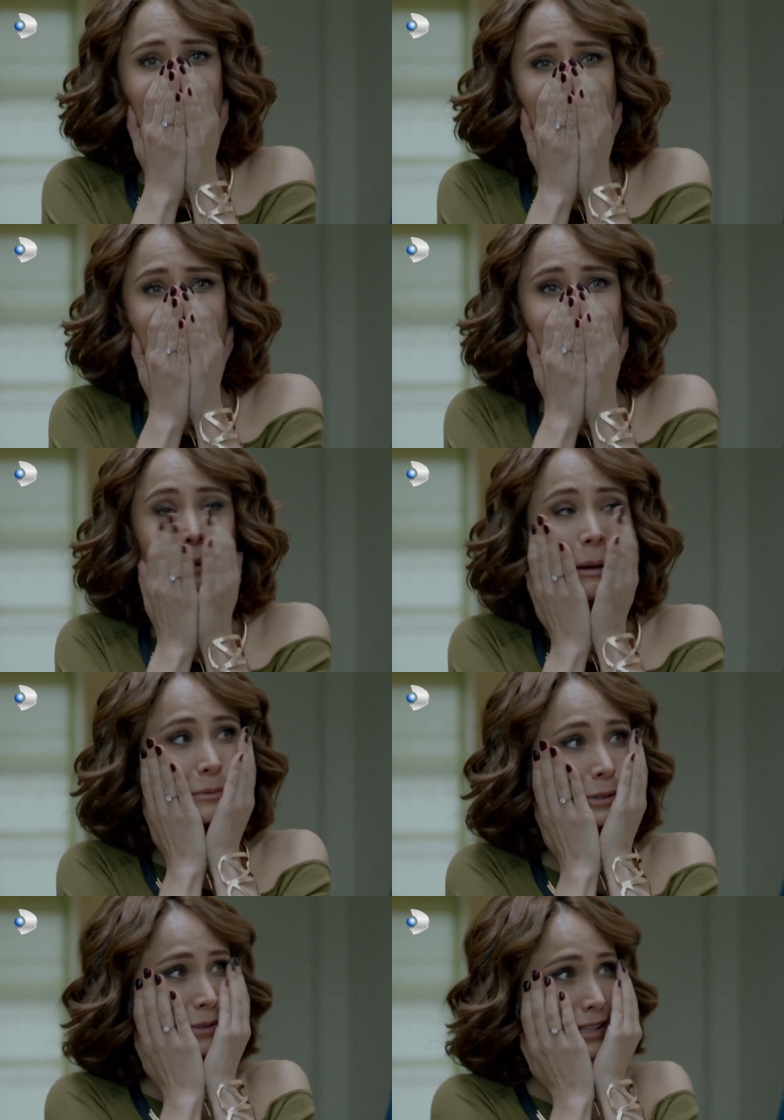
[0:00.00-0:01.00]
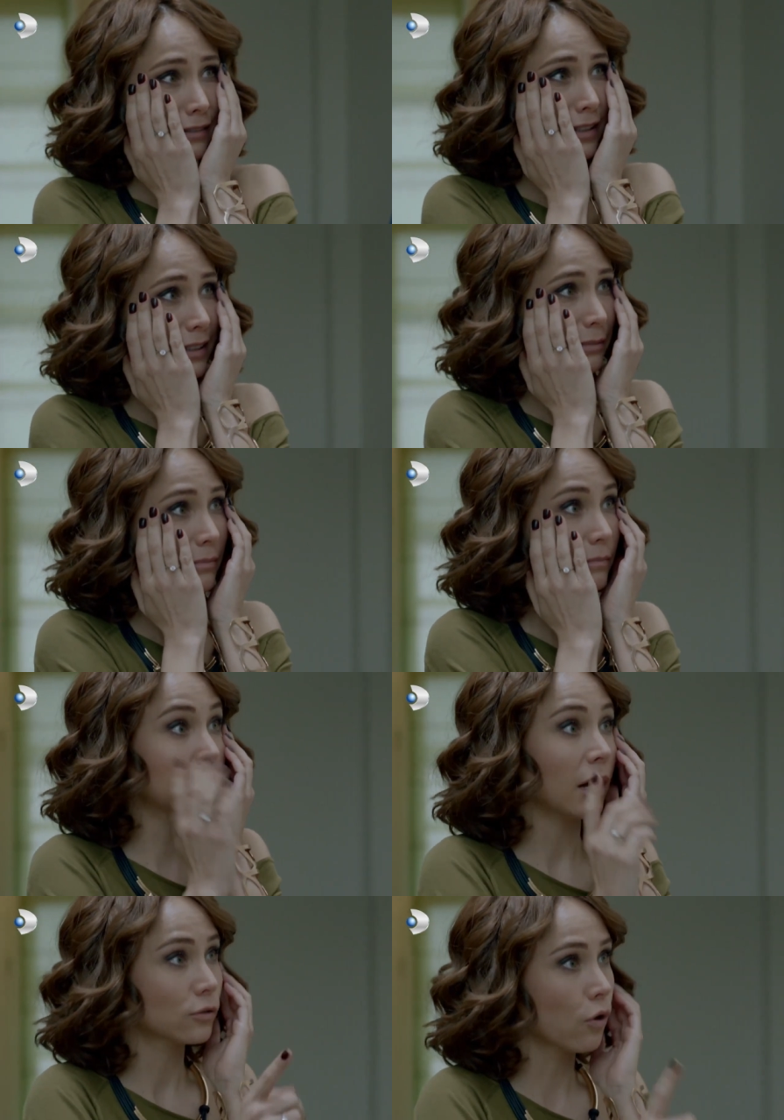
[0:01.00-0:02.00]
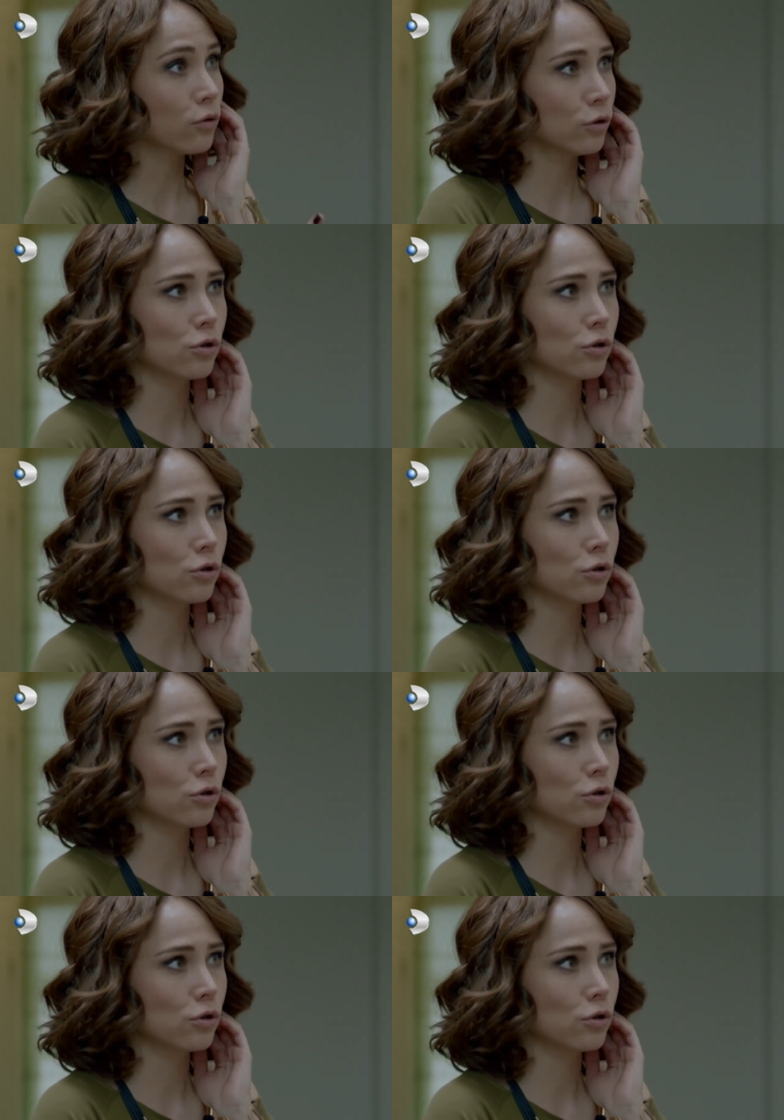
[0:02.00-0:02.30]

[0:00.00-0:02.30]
Ay Allah'ım çok sevindim. Doğruyu